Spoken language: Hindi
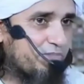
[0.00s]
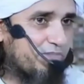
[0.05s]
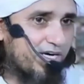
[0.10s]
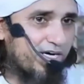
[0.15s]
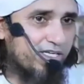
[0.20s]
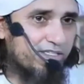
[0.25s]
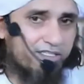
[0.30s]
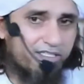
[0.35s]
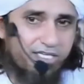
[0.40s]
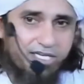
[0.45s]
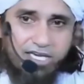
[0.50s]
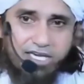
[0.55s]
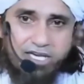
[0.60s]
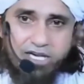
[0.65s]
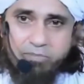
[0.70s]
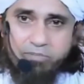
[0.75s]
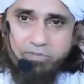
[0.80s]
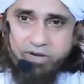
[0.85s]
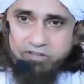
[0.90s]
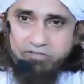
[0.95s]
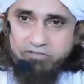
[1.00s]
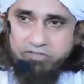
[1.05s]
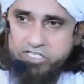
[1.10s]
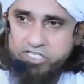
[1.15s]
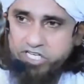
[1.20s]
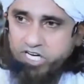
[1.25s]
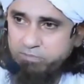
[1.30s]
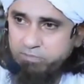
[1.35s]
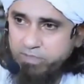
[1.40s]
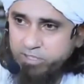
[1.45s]
उनकी बात कि अपने
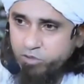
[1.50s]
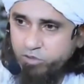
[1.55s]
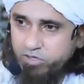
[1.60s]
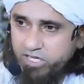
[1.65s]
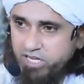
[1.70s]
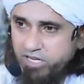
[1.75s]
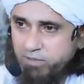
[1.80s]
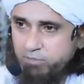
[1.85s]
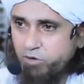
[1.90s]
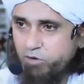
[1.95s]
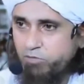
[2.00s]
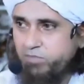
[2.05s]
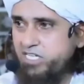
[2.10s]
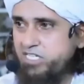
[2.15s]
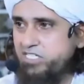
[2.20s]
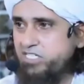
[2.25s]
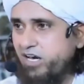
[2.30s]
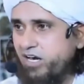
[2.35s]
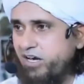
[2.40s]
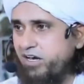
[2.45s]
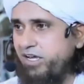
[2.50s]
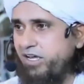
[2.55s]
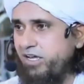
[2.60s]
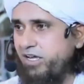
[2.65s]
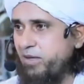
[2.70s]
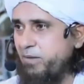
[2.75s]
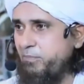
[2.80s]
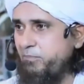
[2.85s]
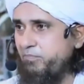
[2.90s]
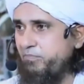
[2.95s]
विजन पे थोड़ी कंप्रोमाइज़ करना
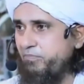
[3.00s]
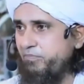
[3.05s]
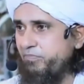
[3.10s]
है